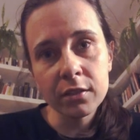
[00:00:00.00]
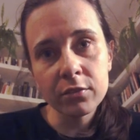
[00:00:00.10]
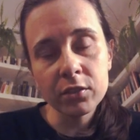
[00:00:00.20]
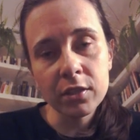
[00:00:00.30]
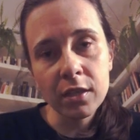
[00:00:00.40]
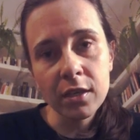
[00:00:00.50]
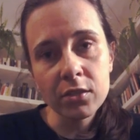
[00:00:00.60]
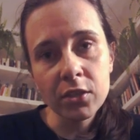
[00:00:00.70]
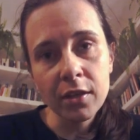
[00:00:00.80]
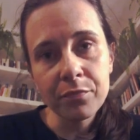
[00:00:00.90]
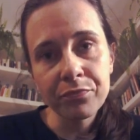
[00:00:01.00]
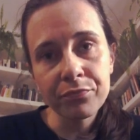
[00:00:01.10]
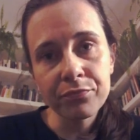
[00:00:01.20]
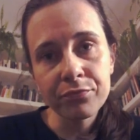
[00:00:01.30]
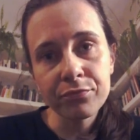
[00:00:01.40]
w internecie,
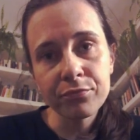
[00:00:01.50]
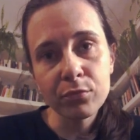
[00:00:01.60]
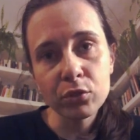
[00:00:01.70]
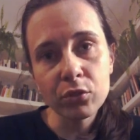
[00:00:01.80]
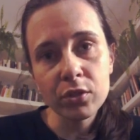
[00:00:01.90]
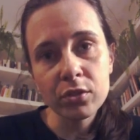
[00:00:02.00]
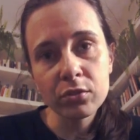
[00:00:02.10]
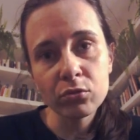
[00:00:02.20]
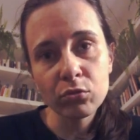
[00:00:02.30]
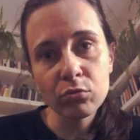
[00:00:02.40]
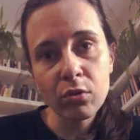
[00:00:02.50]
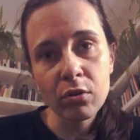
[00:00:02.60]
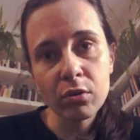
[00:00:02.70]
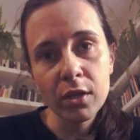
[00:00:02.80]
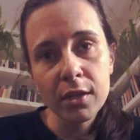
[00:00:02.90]
mm, bo to jest źródło